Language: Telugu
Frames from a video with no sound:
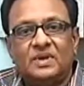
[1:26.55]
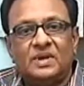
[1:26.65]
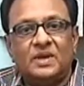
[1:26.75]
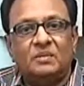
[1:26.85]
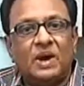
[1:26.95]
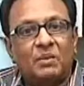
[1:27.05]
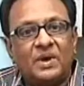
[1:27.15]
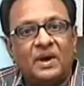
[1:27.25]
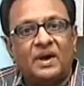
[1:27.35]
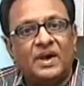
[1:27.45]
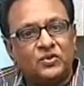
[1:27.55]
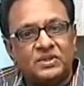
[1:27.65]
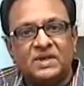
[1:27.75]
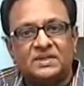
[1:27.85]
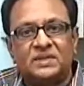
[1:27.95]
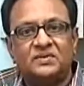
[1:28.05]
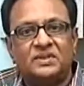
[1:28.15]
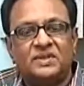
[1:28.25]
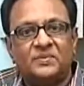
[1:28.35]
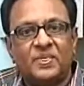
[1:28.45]
అలాగే మా అమ్మ ఐదో తరగతి
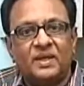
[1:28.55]
చదివింది